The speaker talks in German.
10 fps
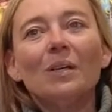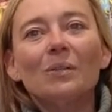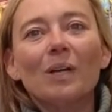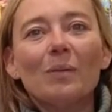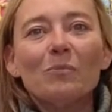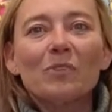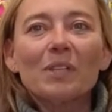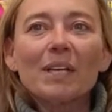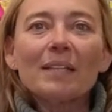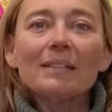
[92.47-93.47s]
Und der
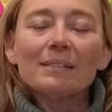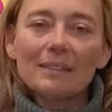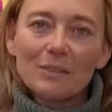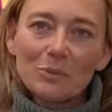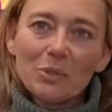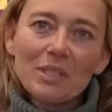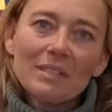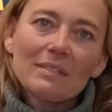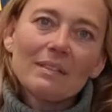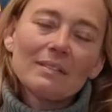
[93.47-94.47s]
Alpenverein, die Sektion
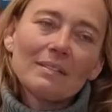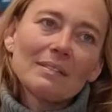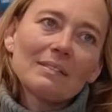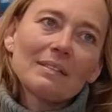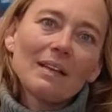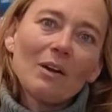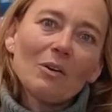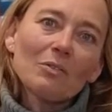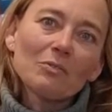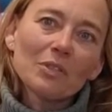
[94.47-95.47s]
Schliersee, setzt sich ja
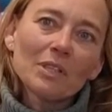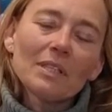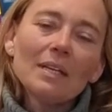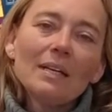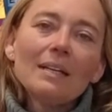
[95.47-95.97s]
auch für